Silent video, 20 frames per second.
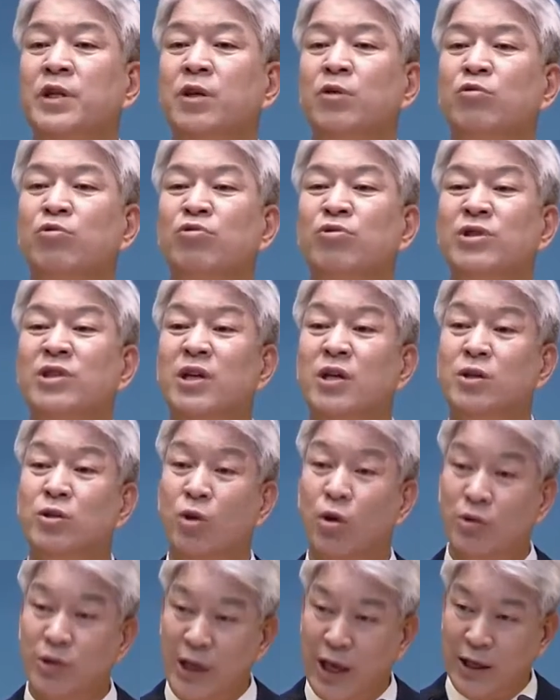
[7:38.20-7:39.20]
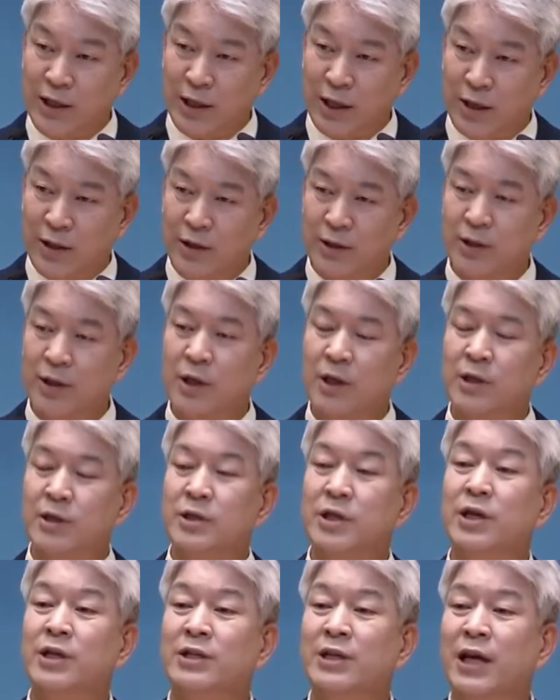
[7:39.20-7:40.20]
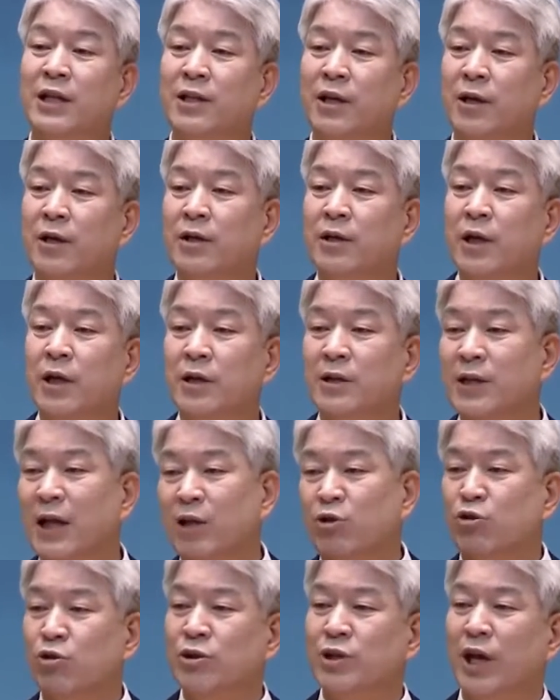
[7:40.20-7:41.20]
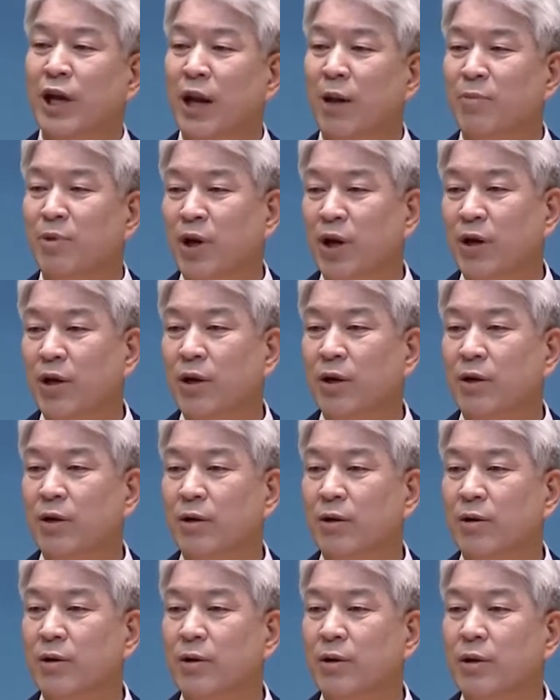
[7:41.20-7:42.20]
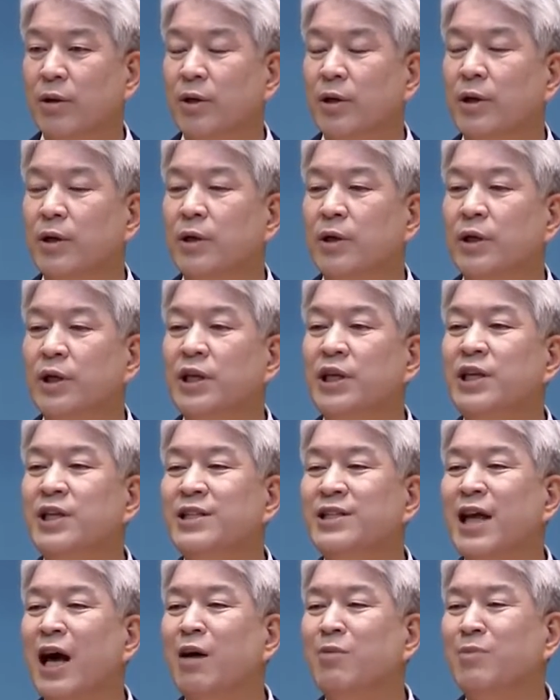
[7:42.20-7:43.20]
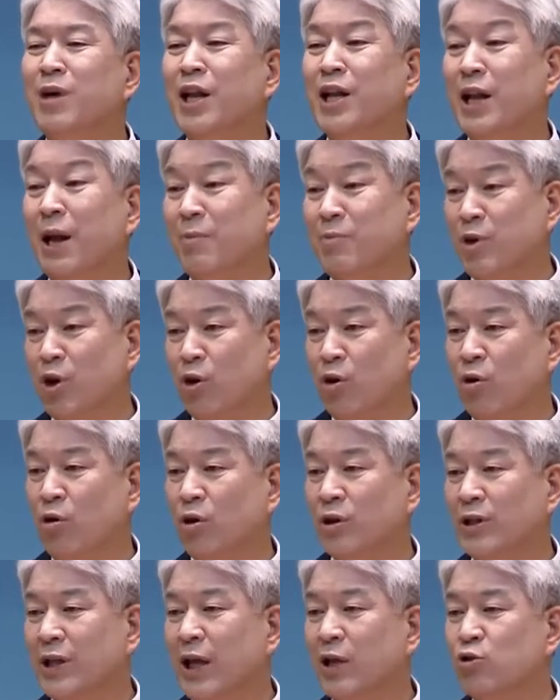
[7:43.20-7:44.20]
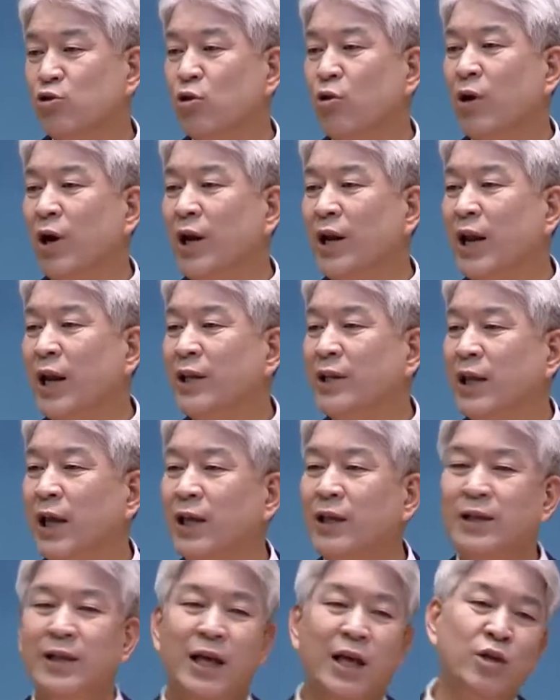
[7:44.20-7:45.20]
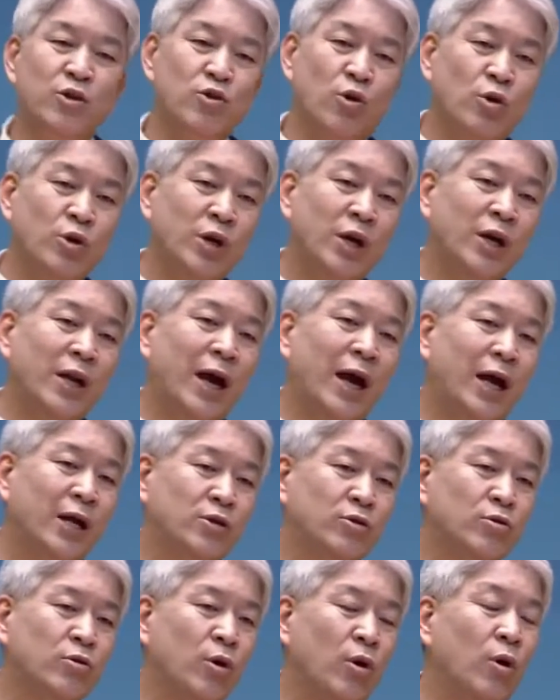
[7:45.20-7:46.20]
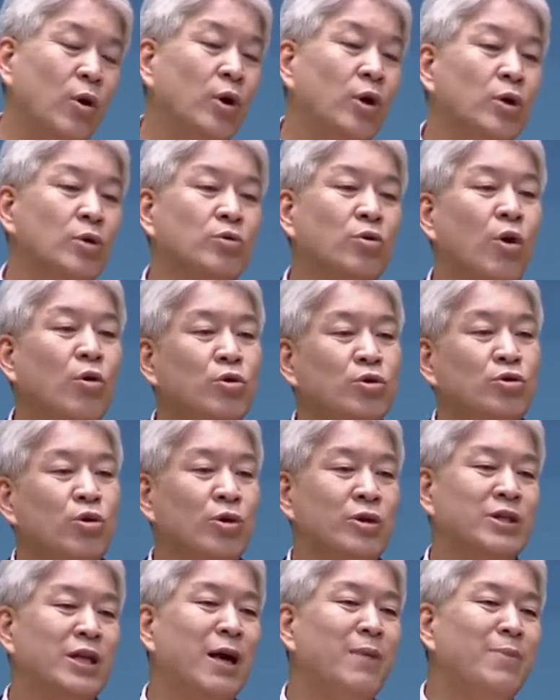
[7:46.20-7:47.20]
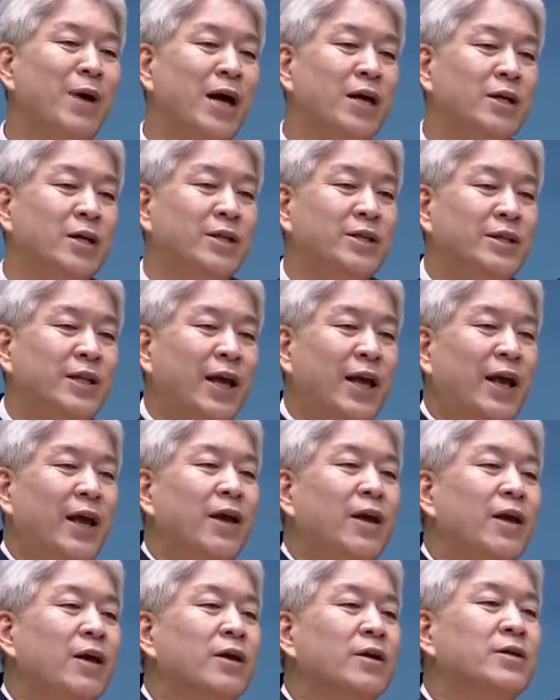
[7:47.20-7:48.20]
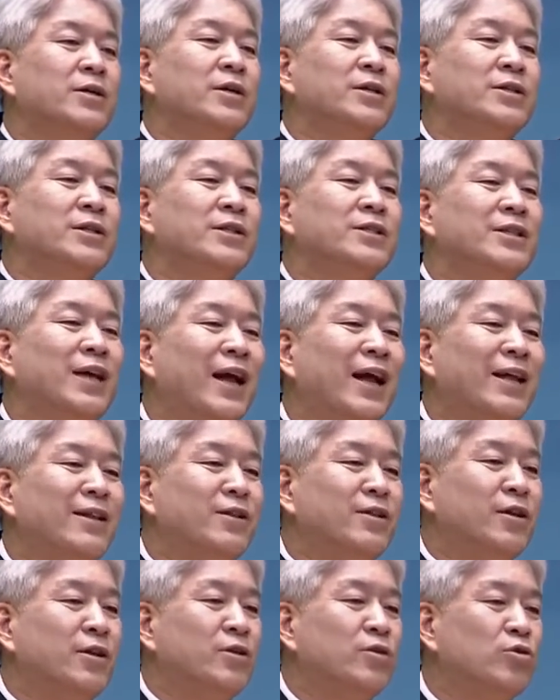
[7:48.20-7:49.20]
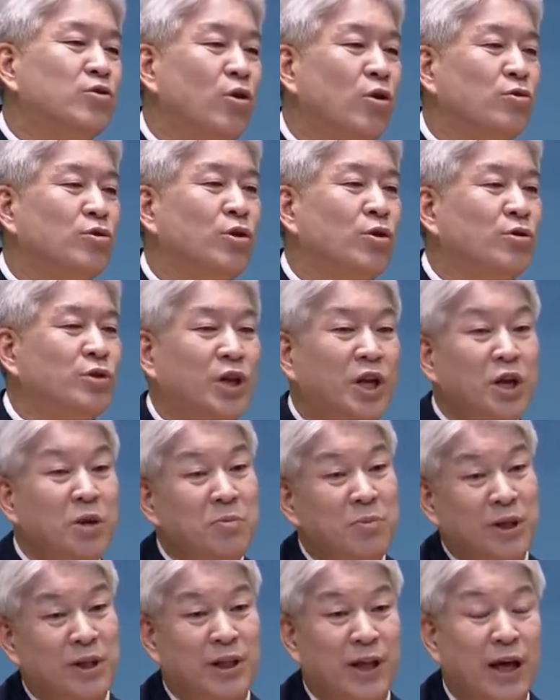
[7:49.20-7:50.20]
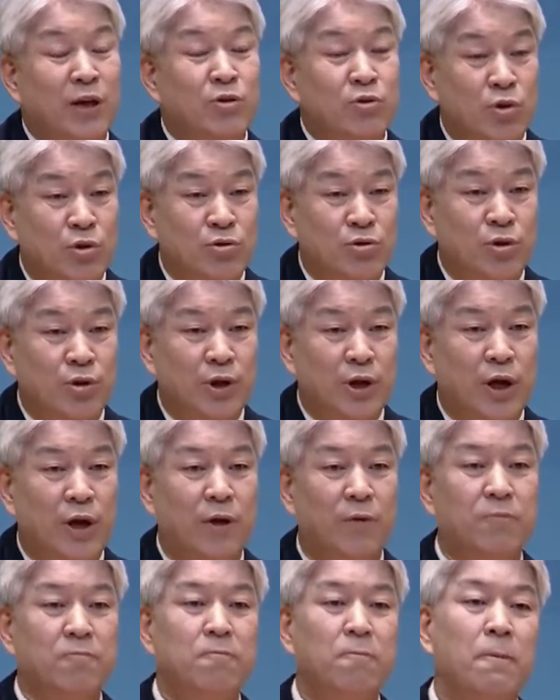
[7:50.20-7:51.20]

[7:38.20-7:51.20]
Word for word: 이 후처 소생들은 서자들은 다 쫓아내버린 거예요. 이삭만 남겨놓고 다 쫓아낼 때 이때 쫓겨나가지고 동쪽 사막 끝에 거서 살았던 족속들이 미디안 족속이에요.